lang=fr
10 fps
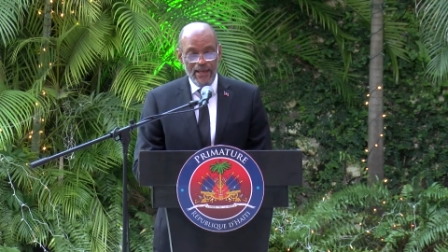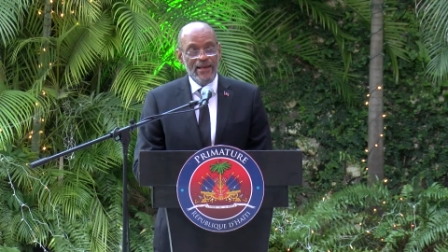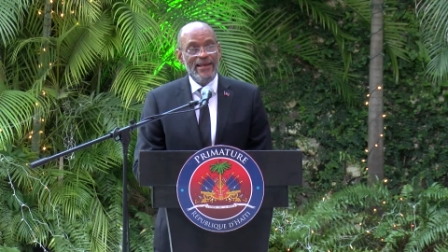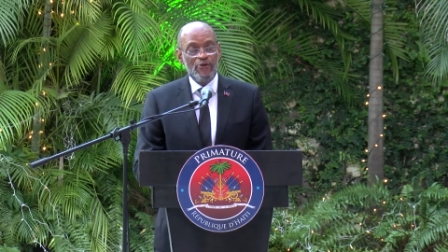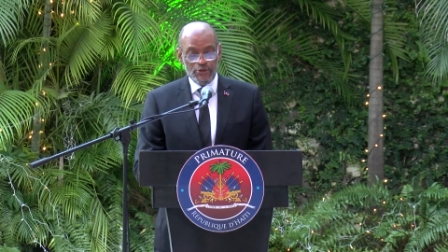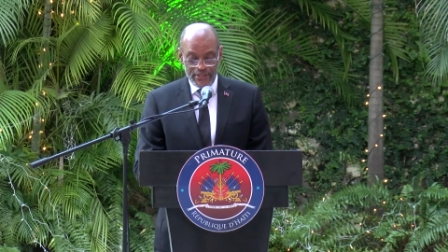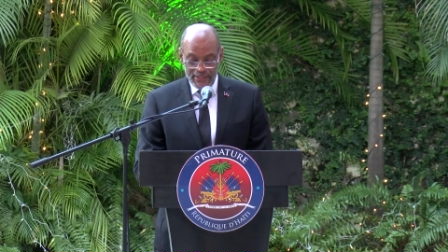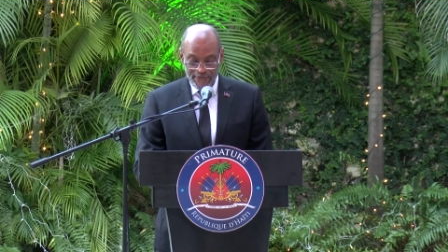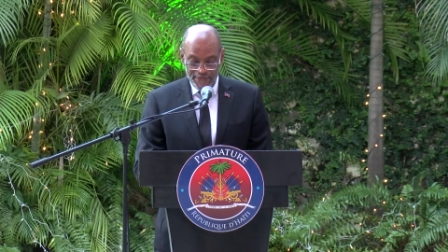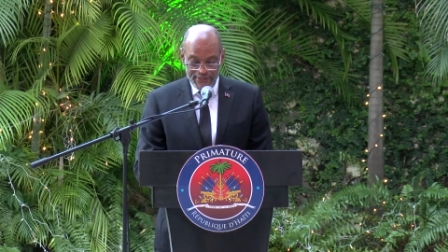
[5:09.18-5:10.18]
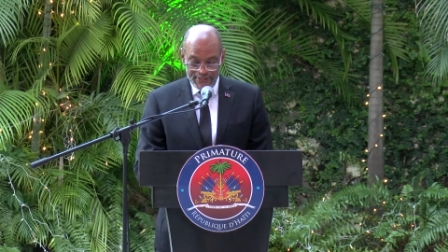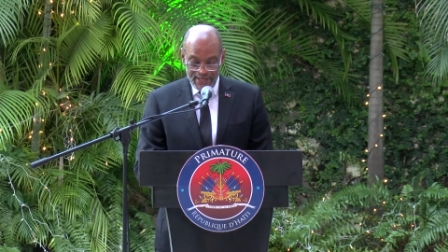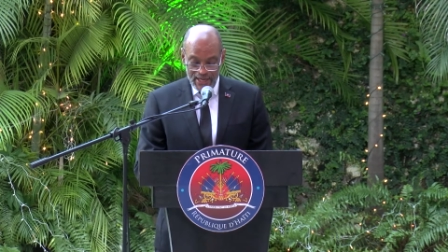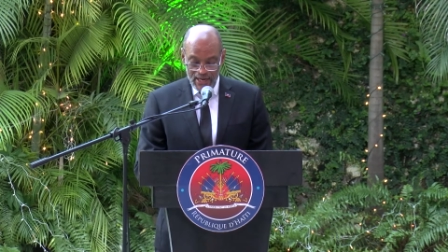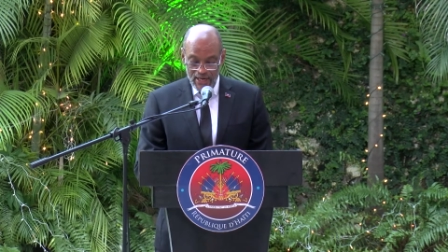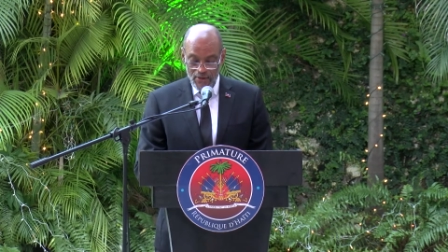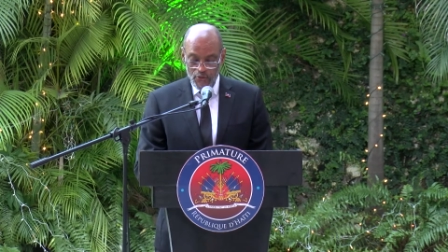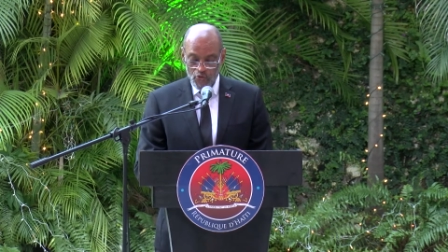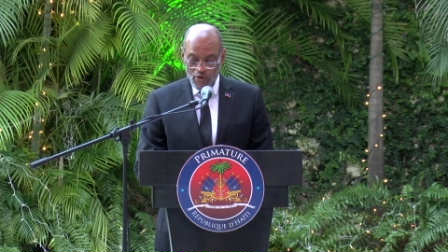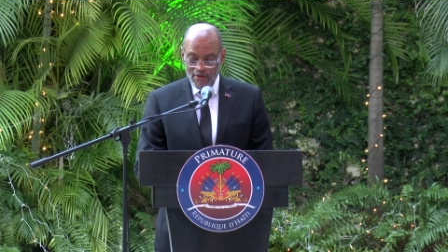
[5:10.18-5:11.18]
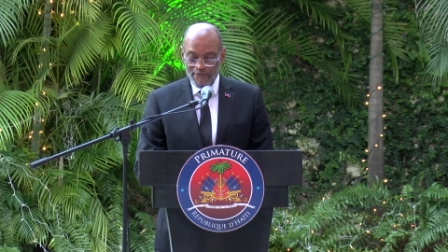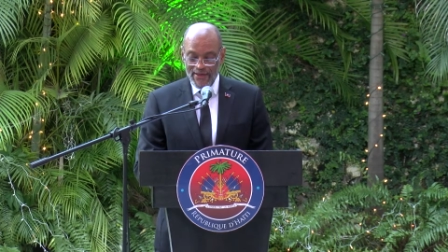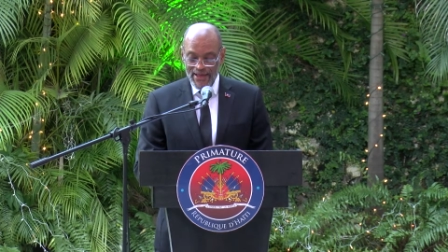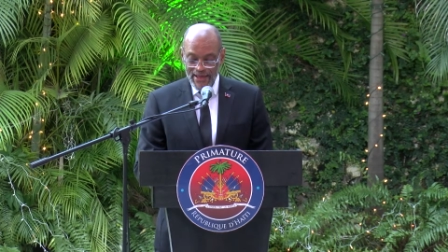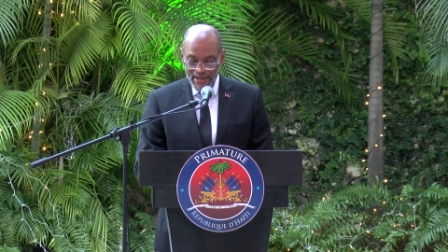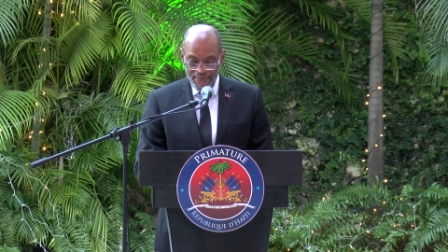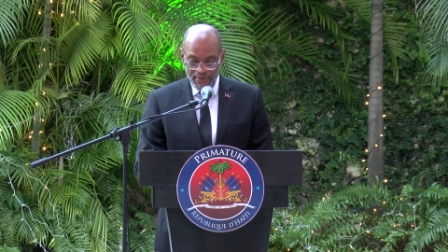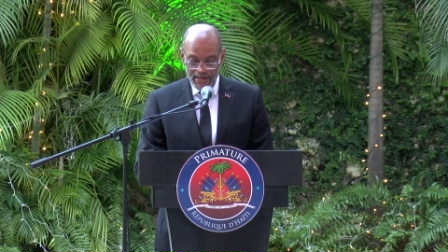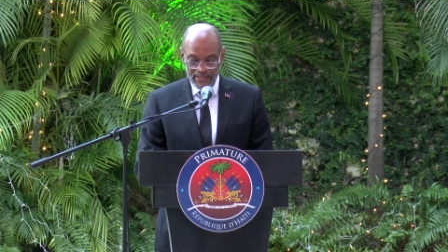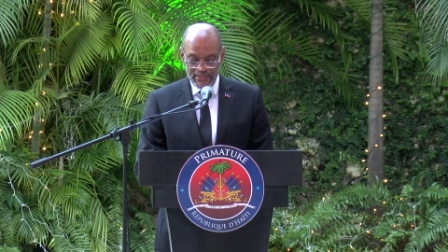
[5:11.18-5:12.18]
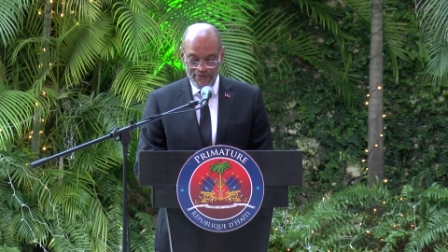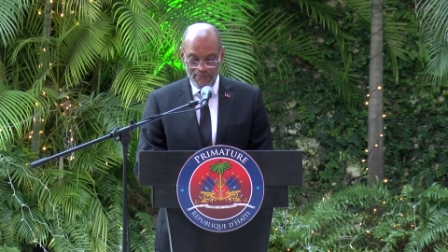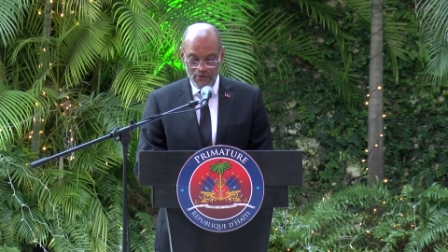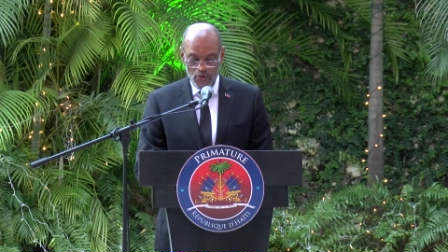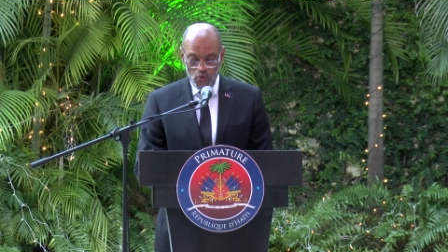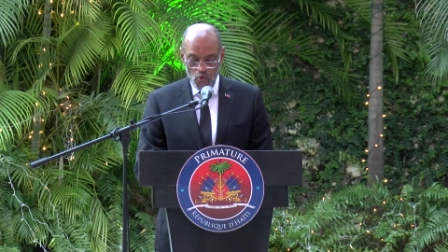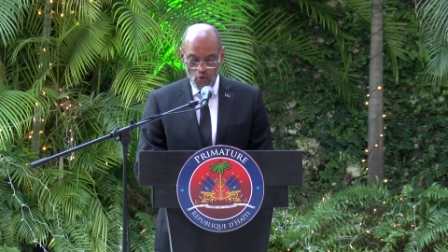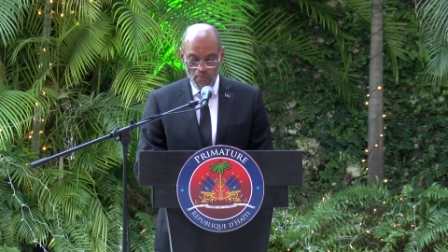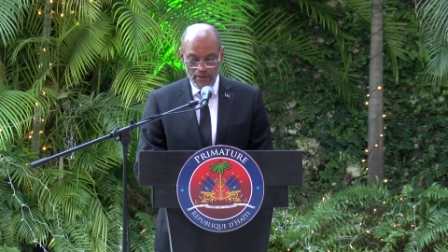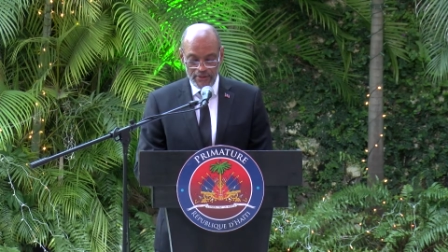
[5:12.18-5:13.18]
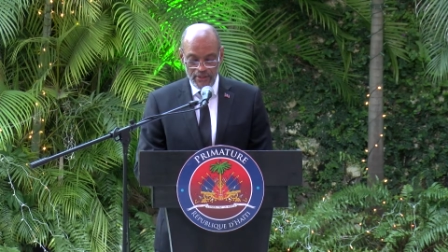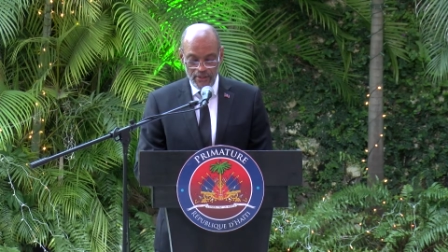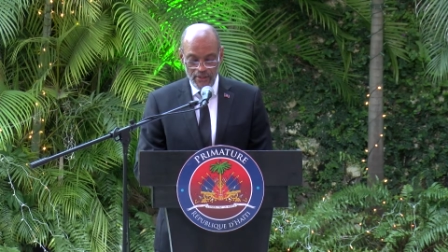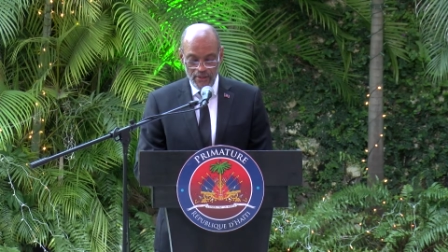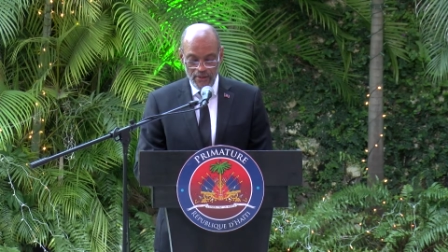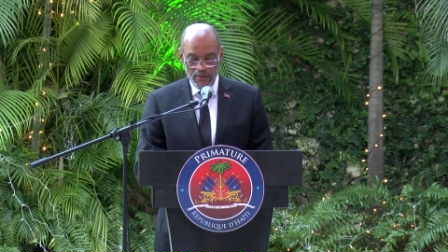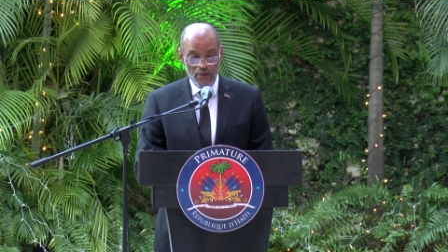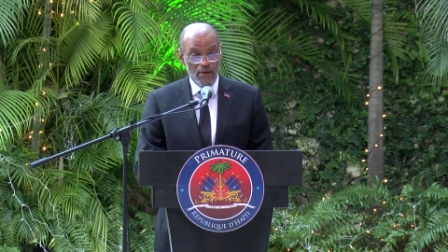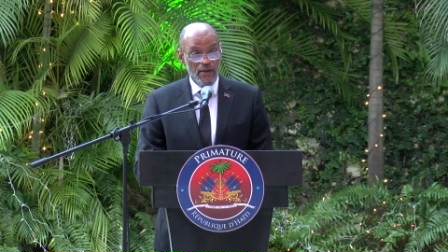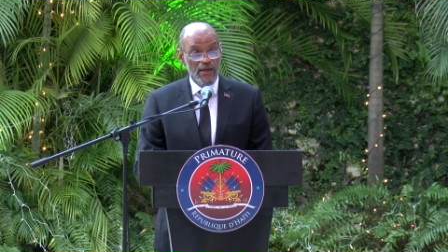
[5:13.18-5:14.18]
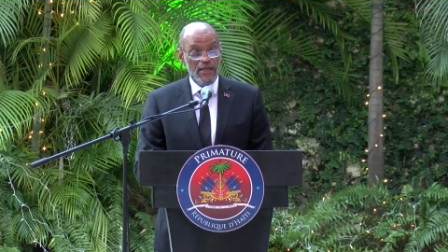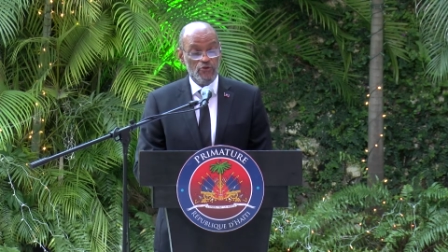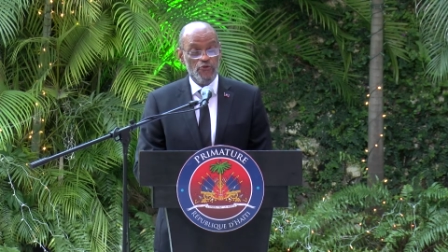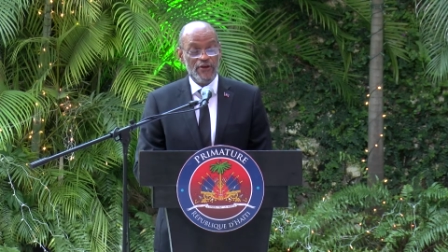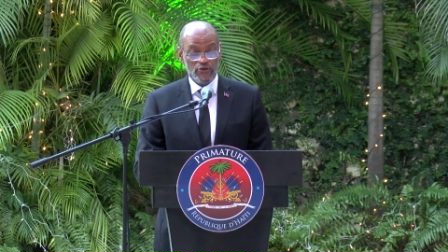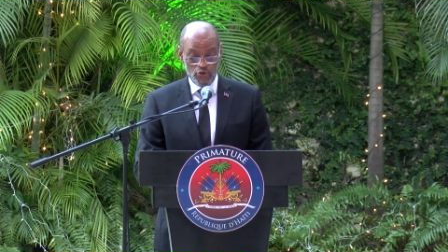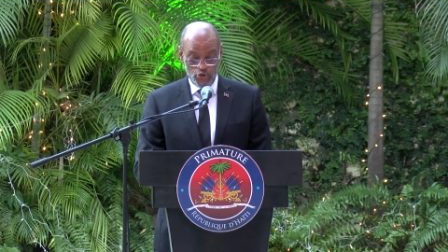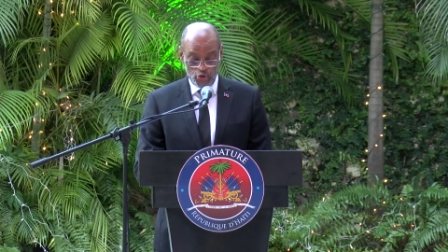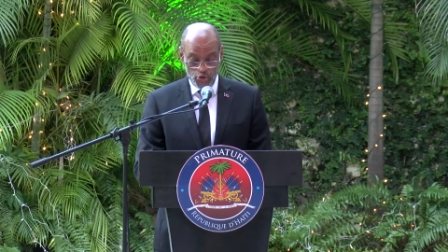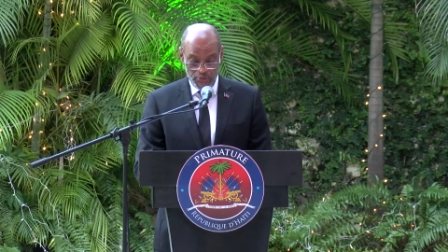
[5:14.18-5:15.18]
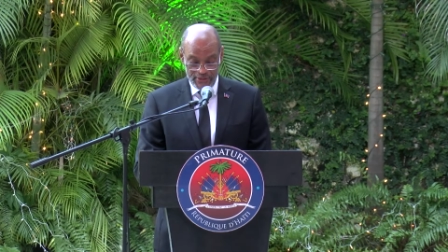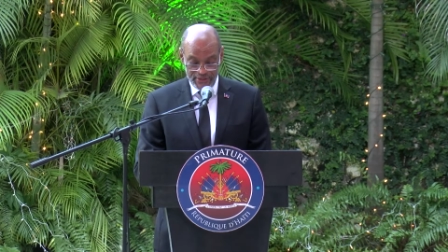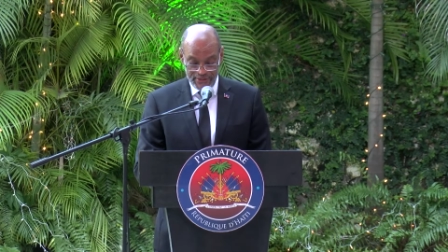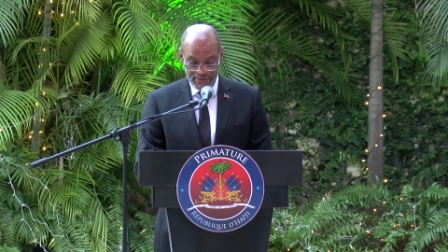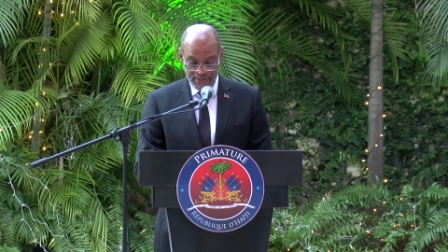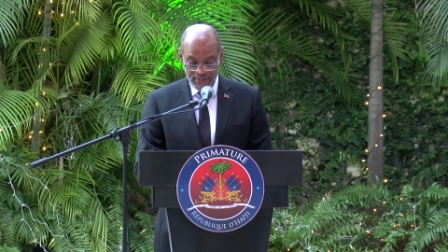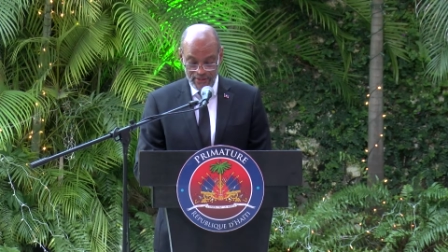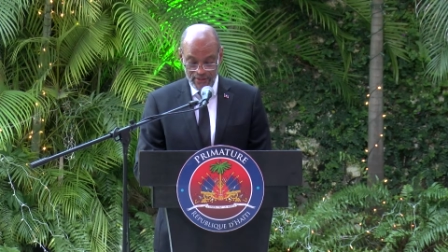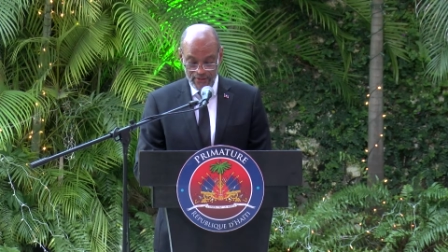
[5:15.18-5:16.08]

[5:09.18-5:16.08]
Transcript: Les recettes fiscales doivent impérativement augmenter et de façon substantielle